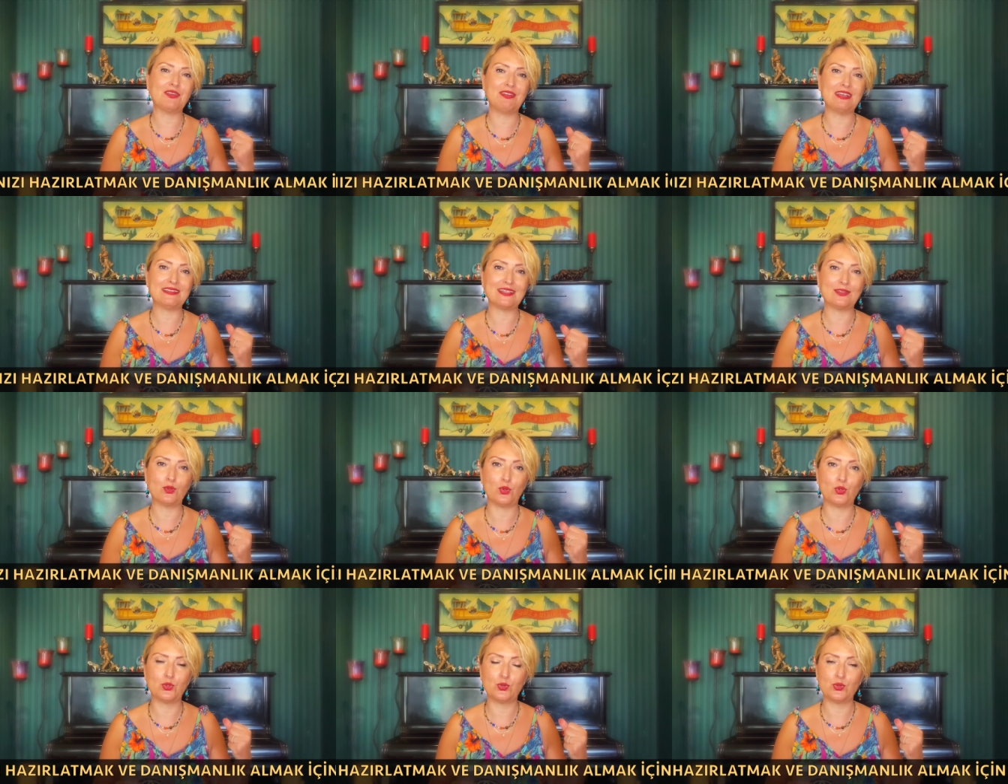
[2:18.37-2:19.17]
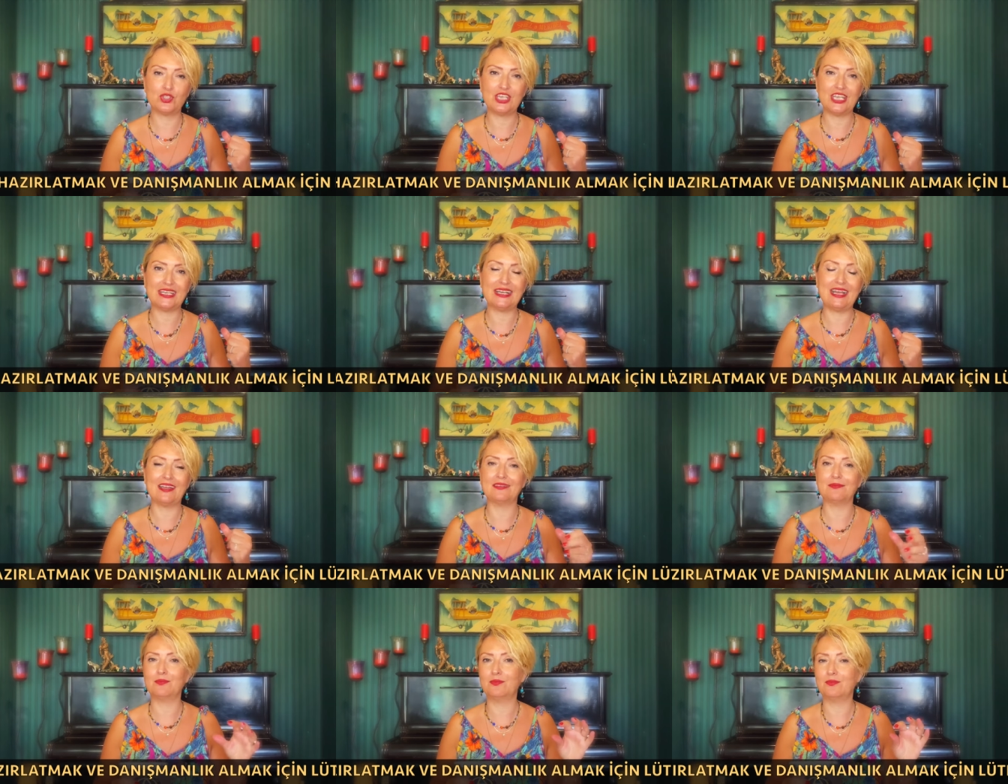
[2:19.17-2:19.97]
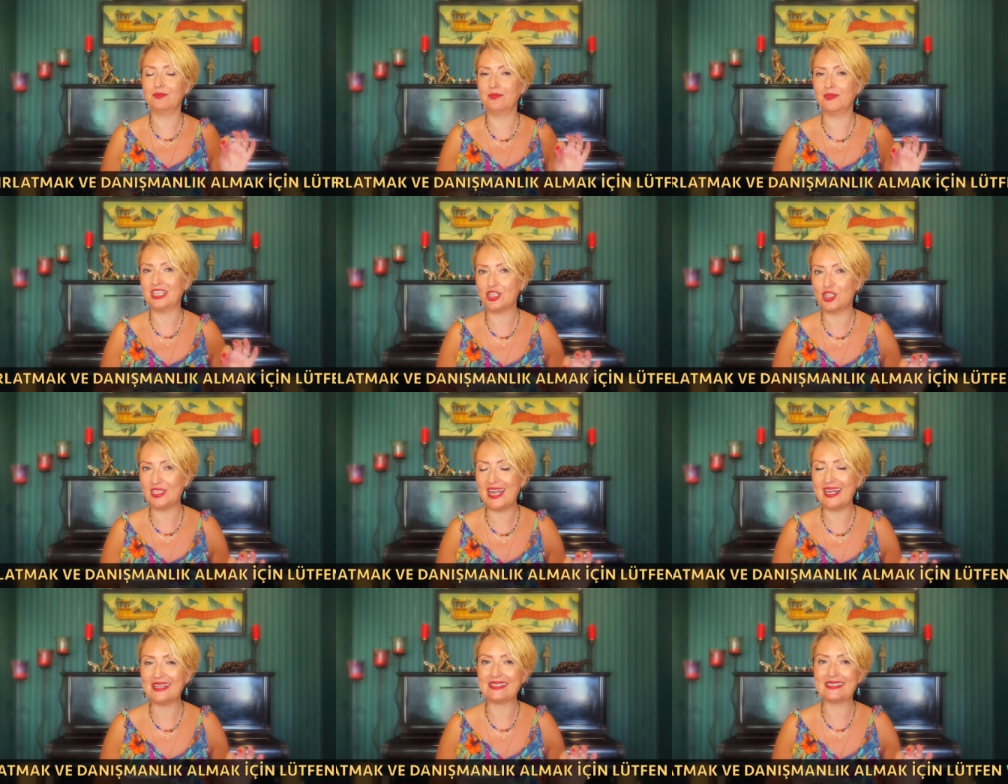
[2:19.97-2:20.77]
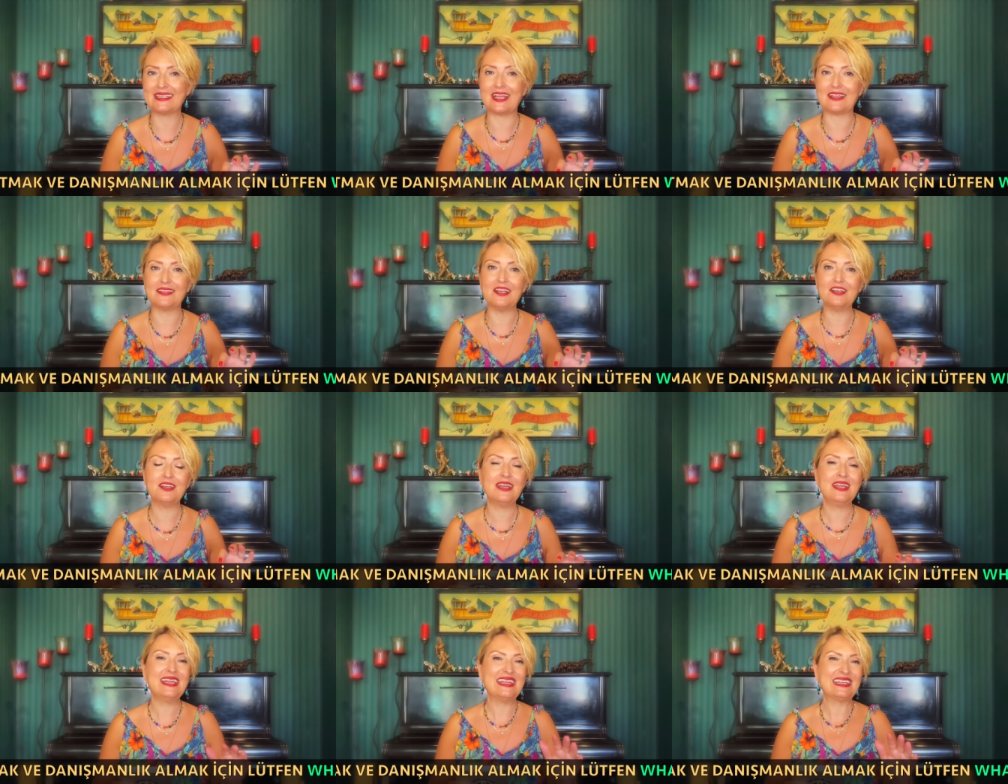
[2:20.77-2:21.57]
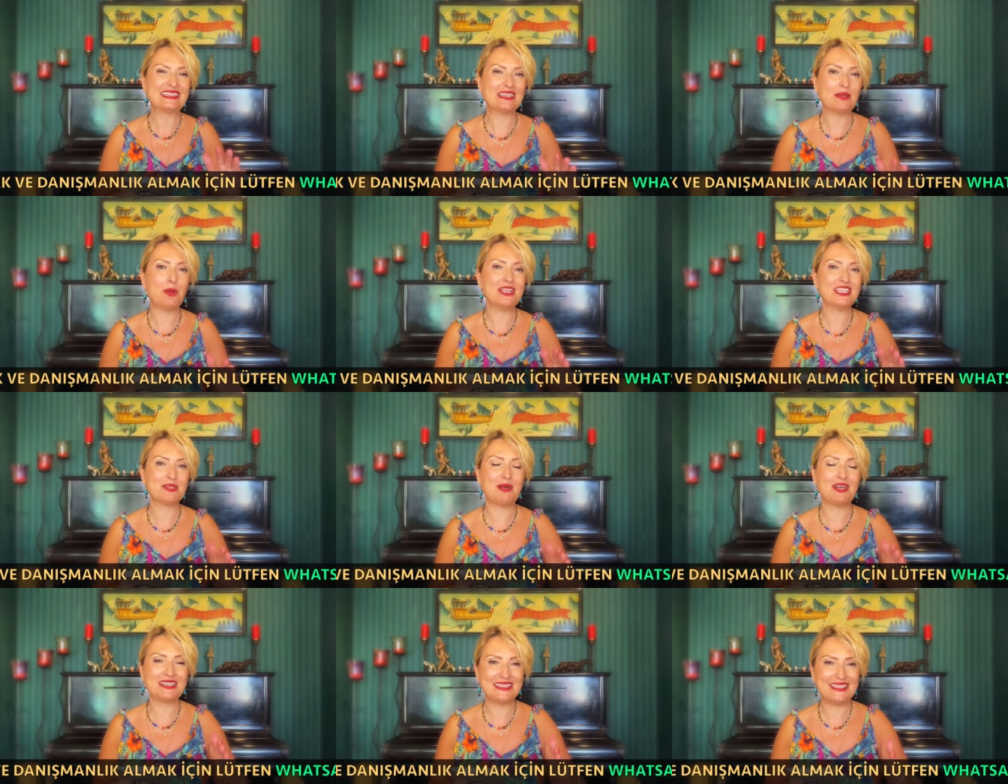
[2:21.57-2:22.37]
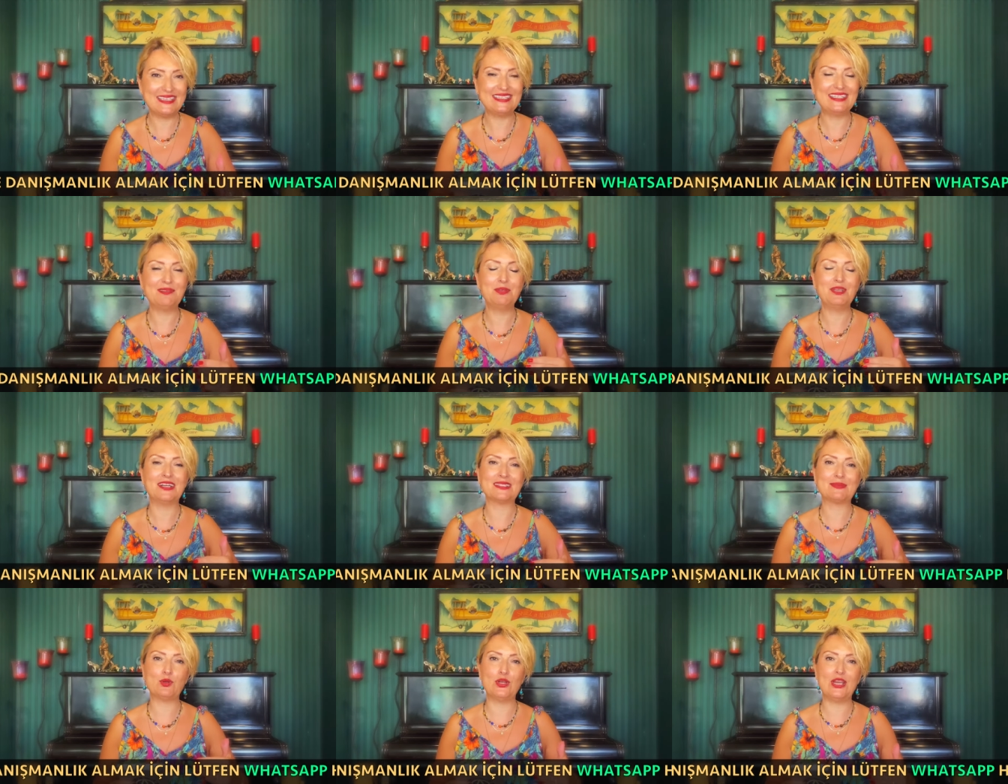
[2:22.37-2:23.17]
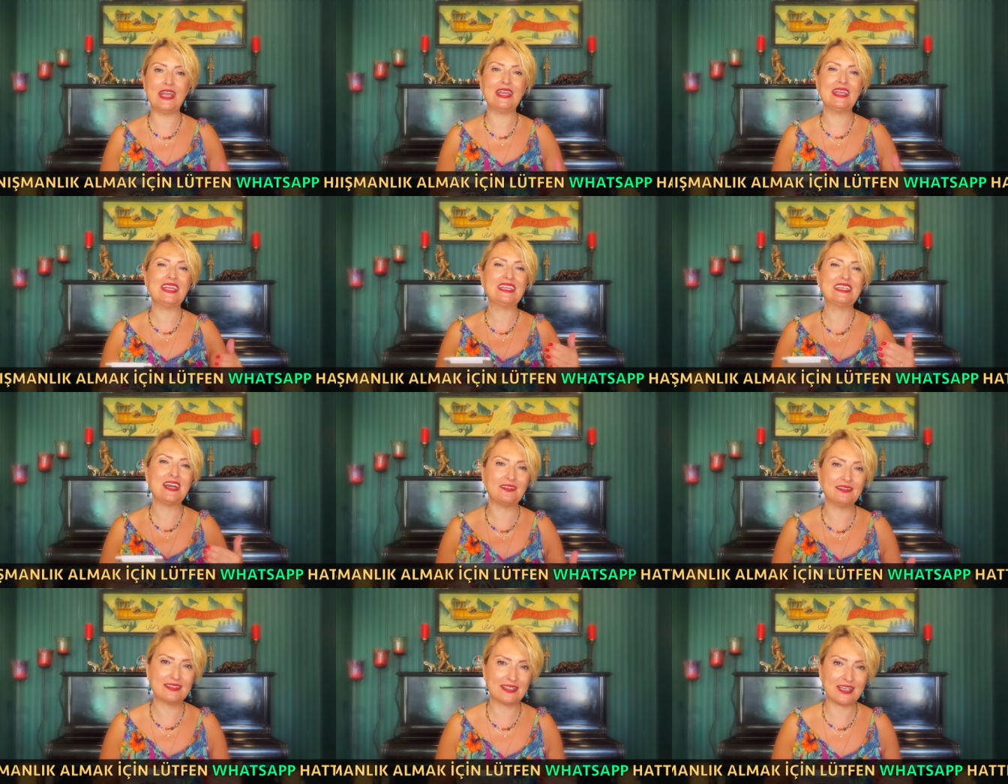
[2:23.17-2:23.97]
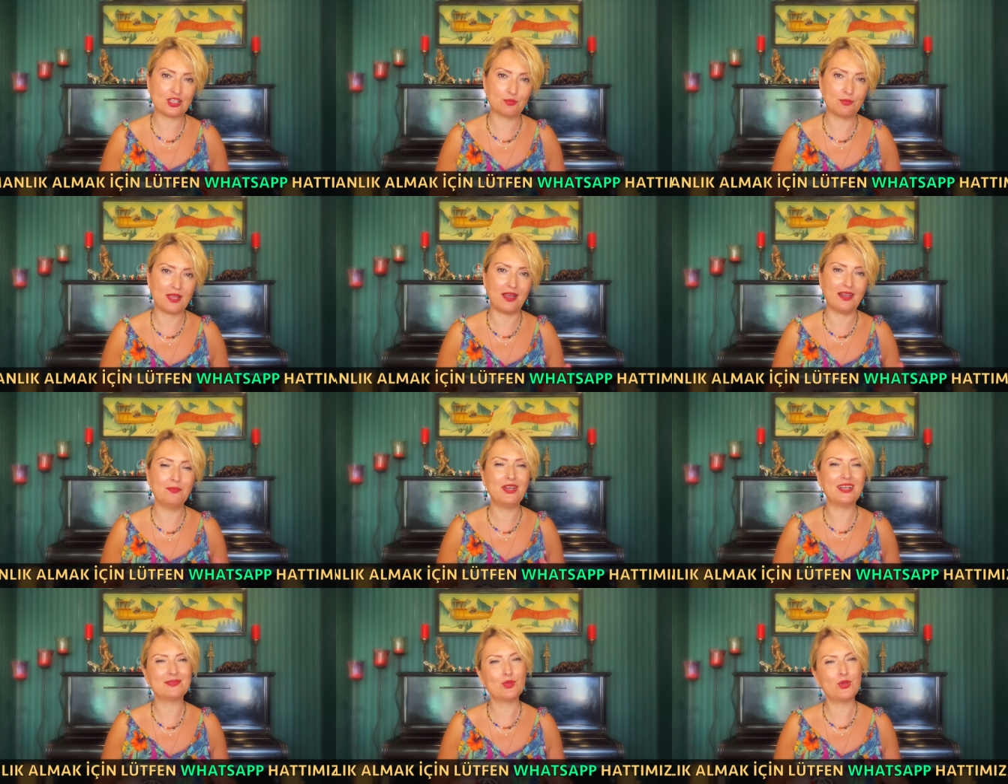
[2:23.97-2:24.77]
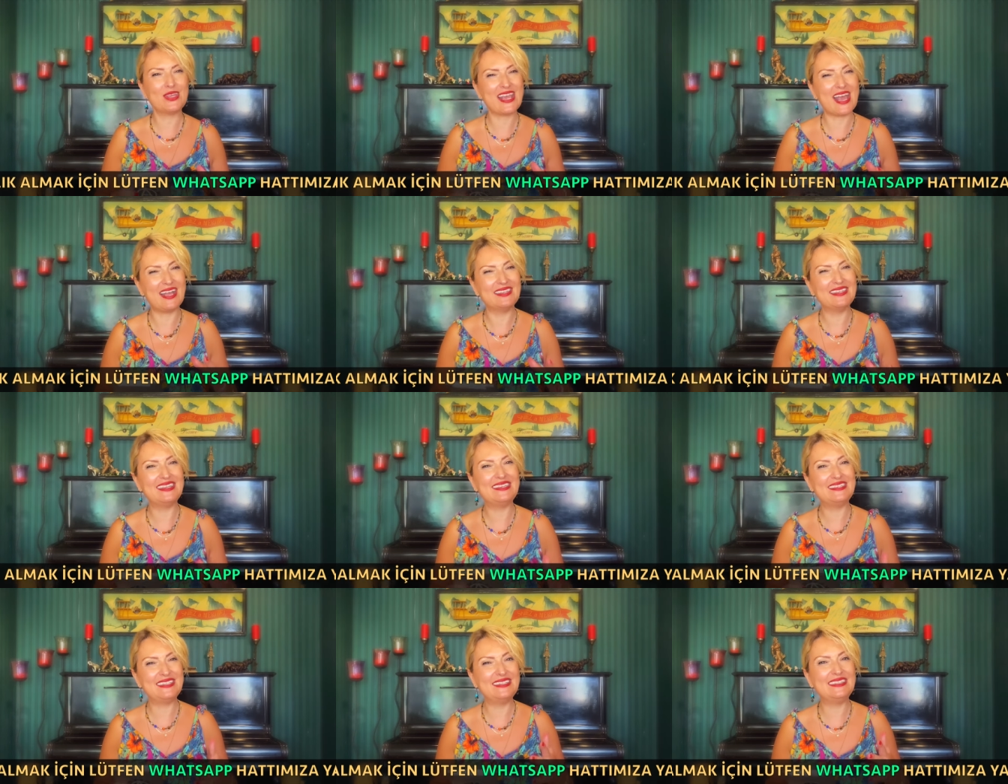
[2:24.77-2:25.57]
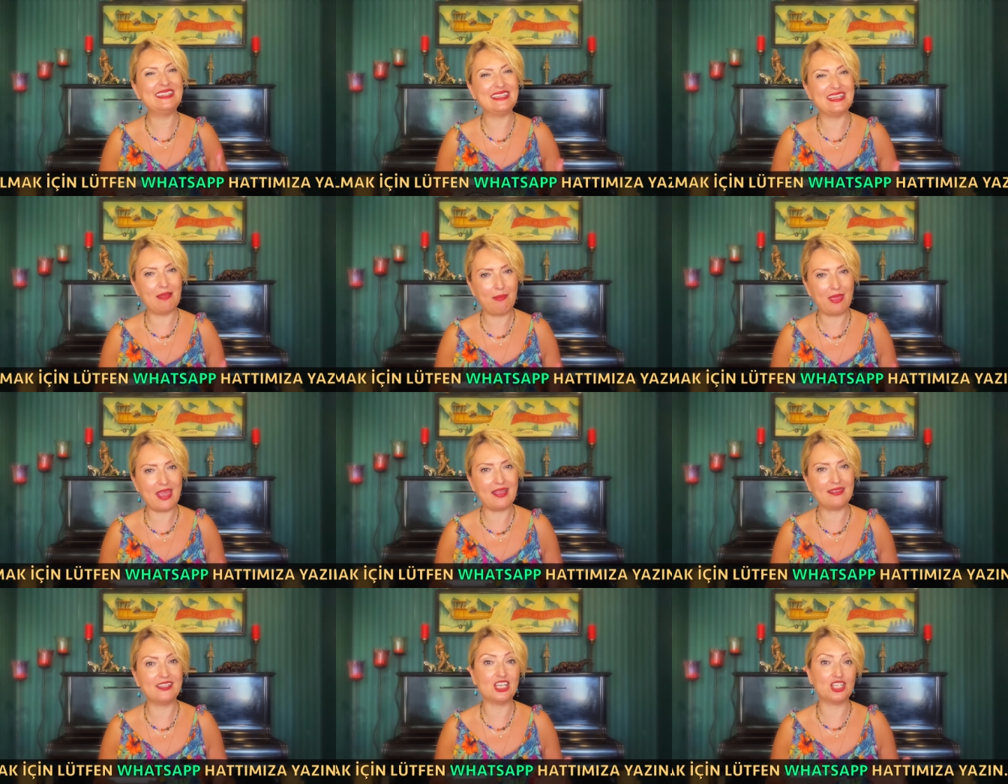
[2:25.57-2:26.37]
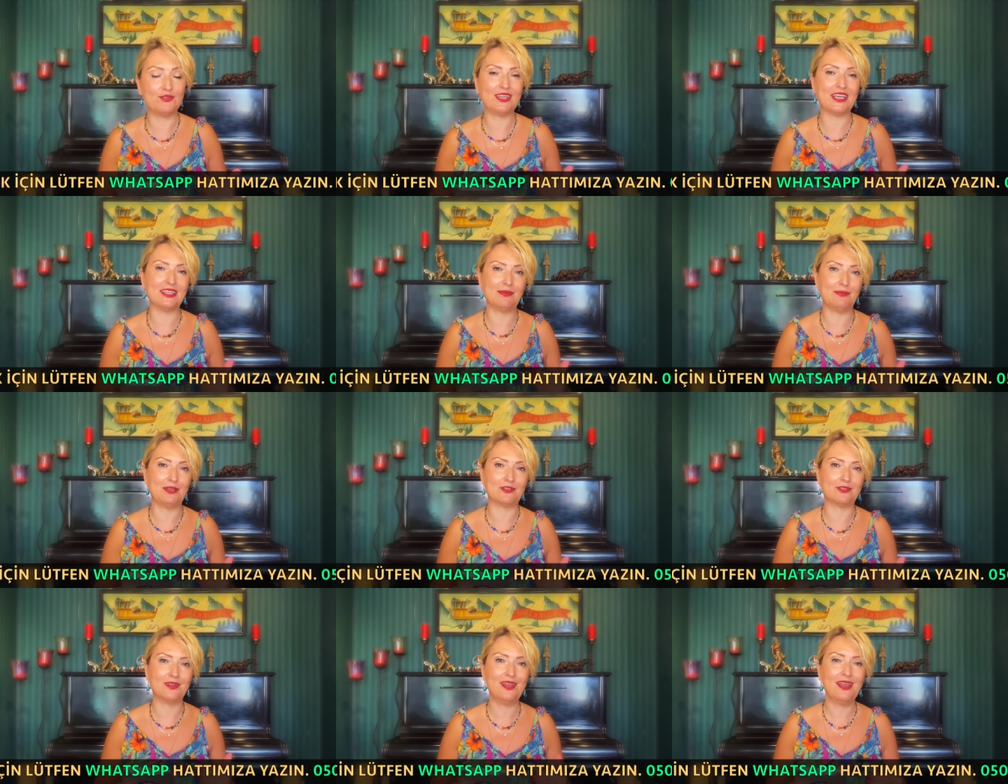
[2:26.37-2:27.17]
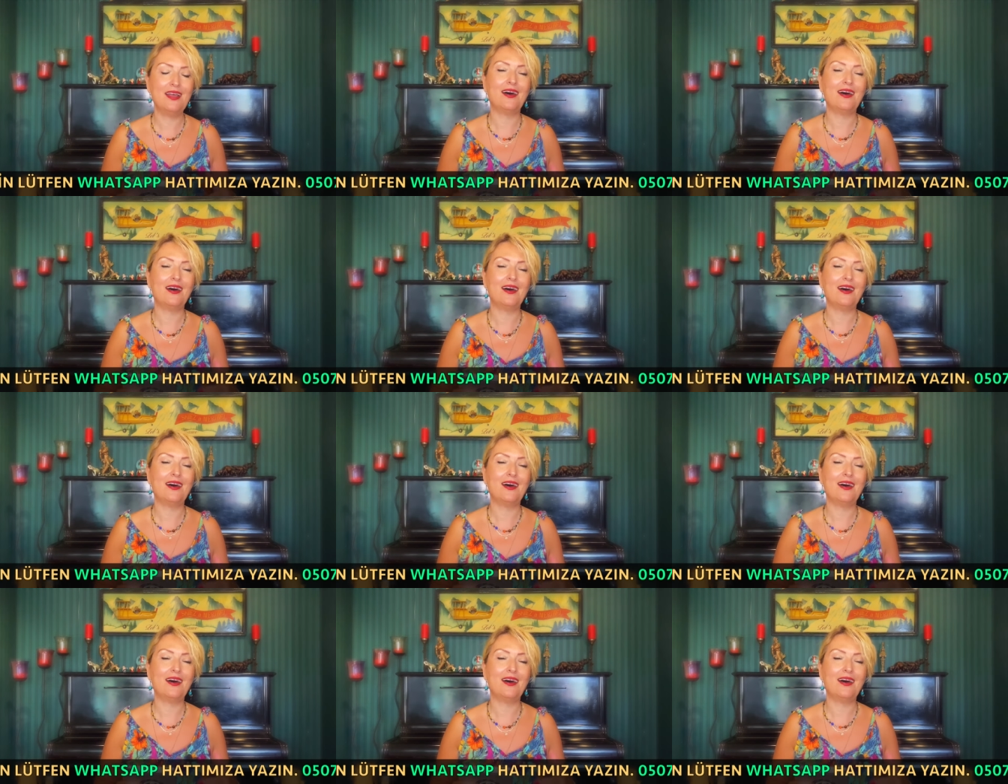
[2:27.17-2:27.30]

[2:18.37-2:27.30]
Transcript: evinize doğru çekilen kişisel gezegenler zaman zaman sizi de biraz böyle yalnızlaşmaya yani biraz böyle kendinizi dinlemeye teşvik edebilir.